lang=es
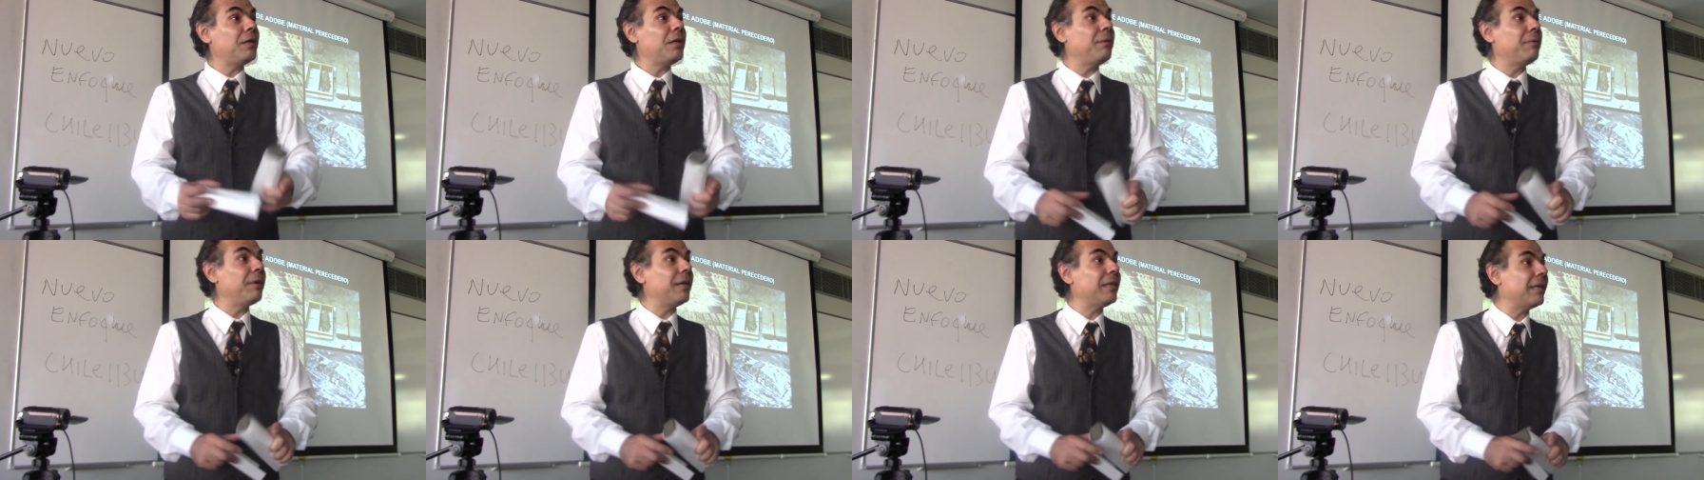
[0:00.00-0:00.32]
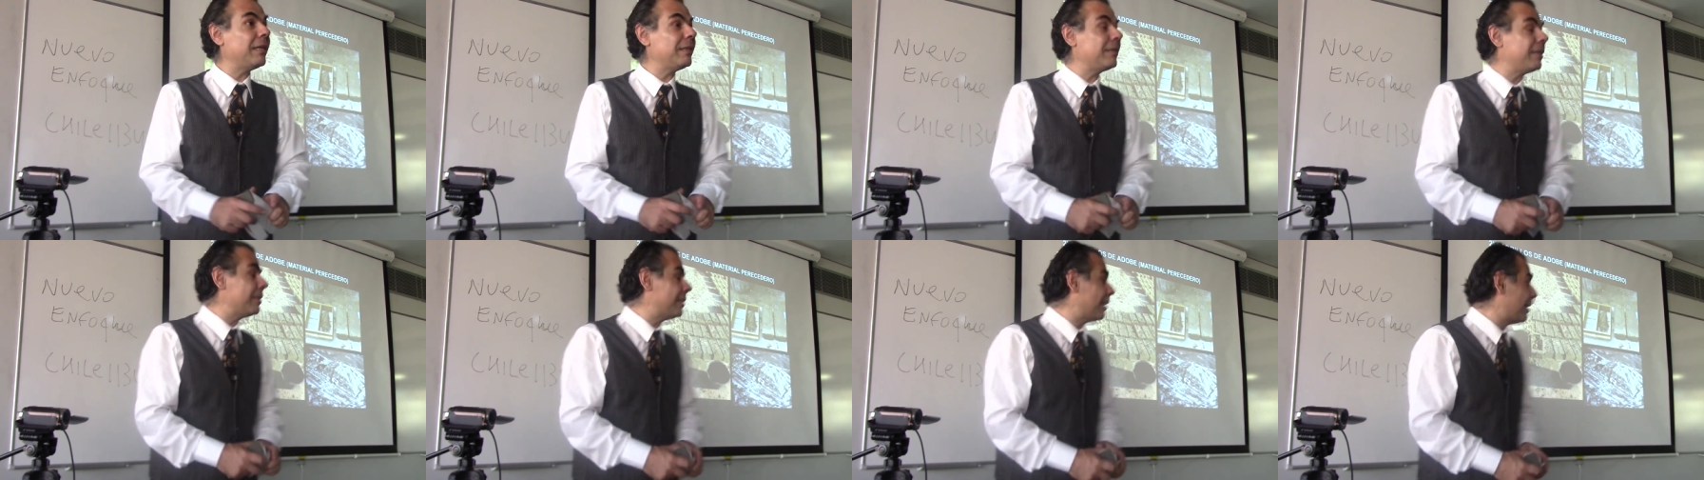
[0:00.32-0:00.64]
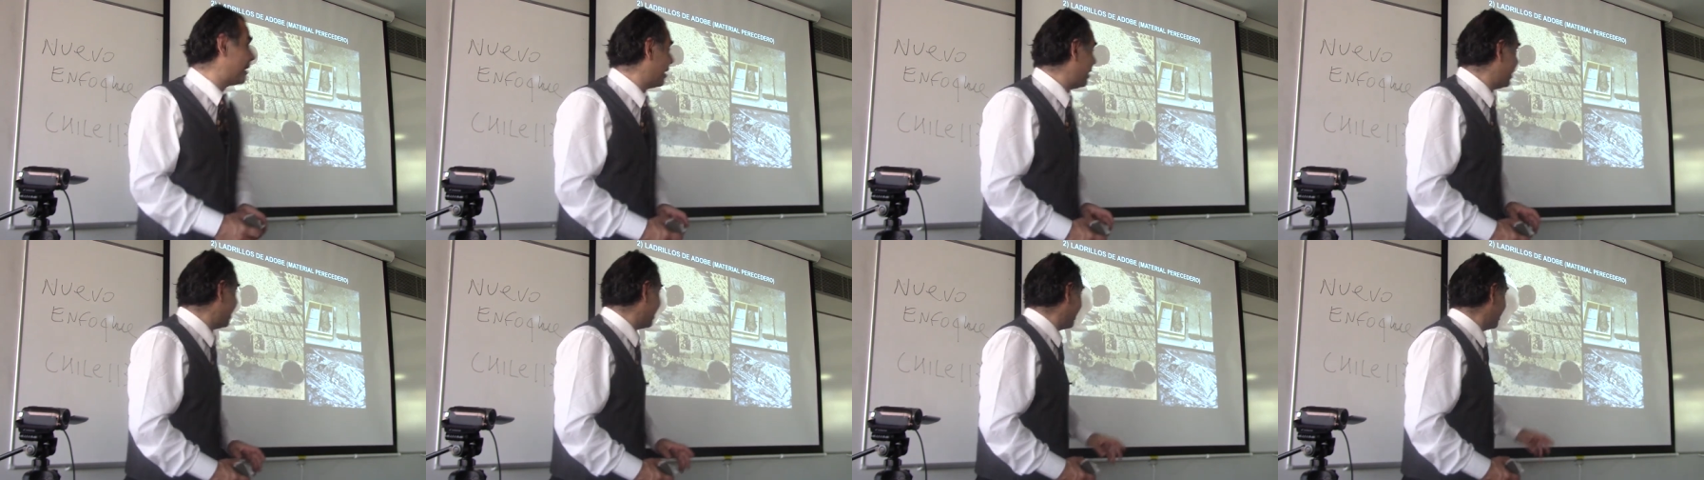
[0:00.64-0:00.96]
y van a
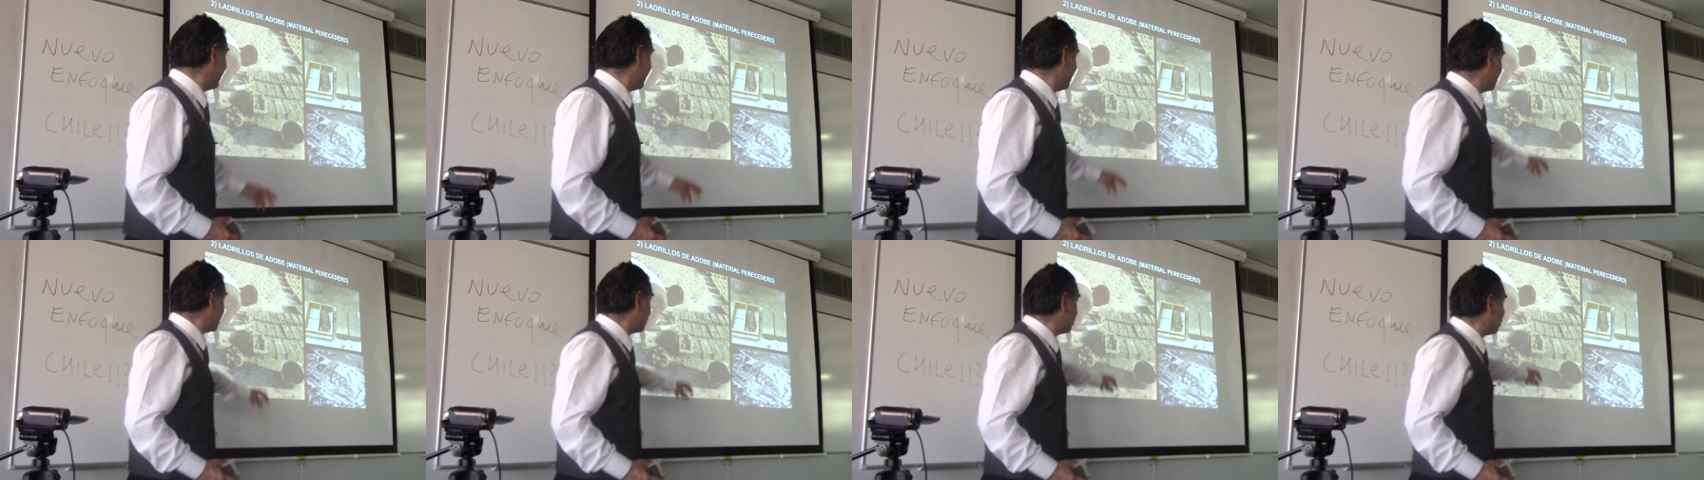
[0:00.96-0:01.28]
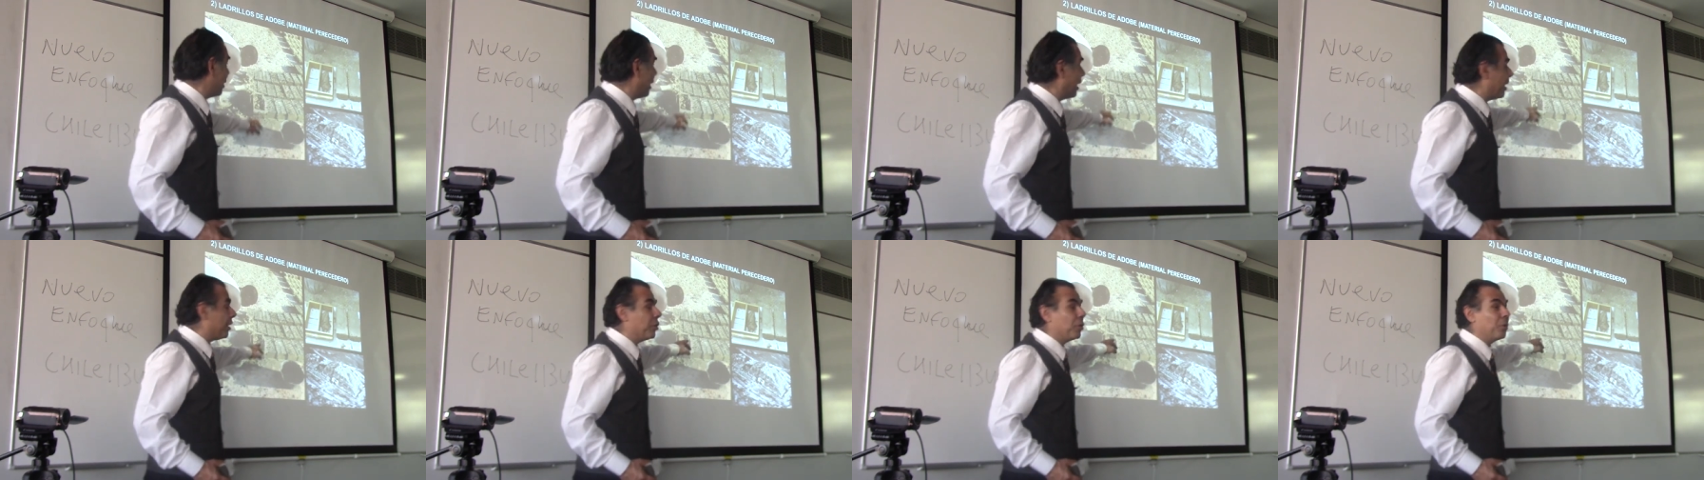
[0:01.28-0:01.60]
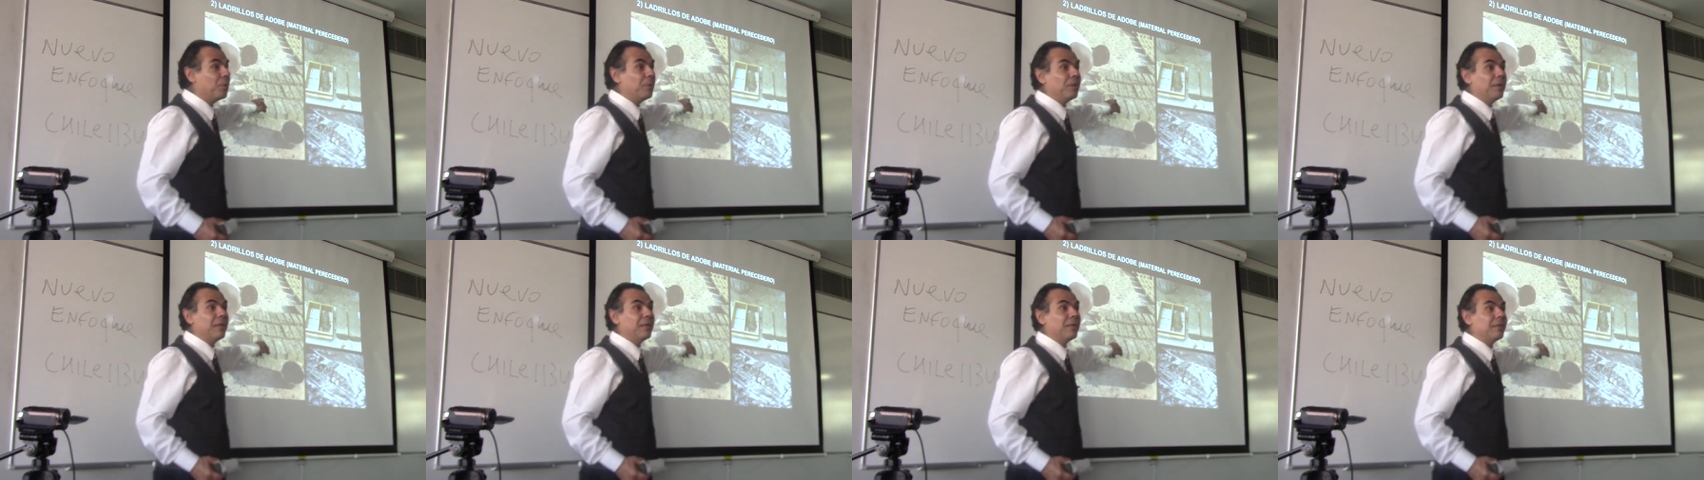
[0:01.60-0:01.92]
tener el ladrillo de
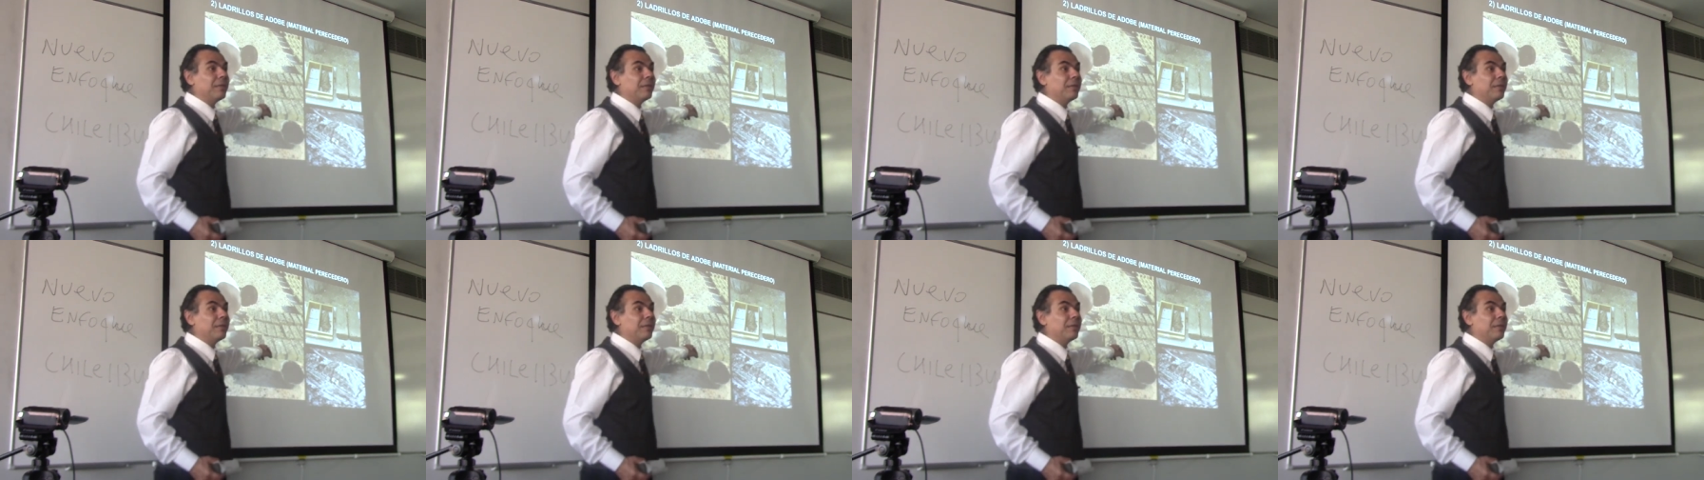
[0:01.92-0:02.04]
adobe.